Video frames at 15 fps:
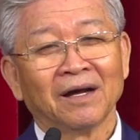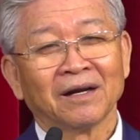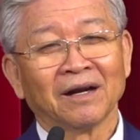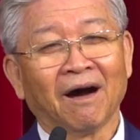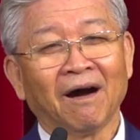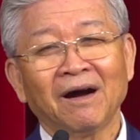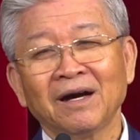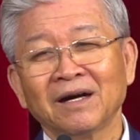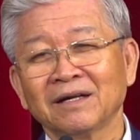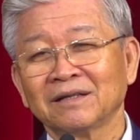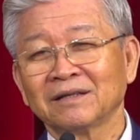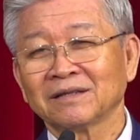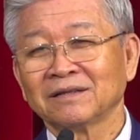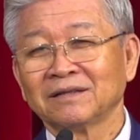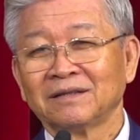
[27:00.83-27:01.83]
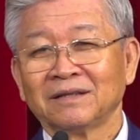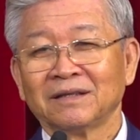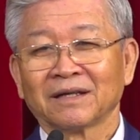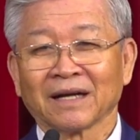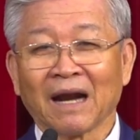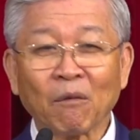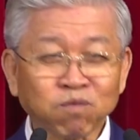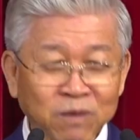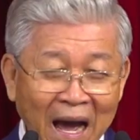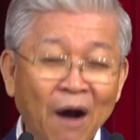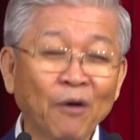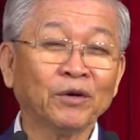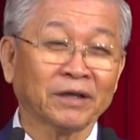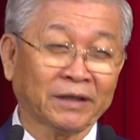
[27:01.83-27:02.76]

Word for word: nó độc đáo như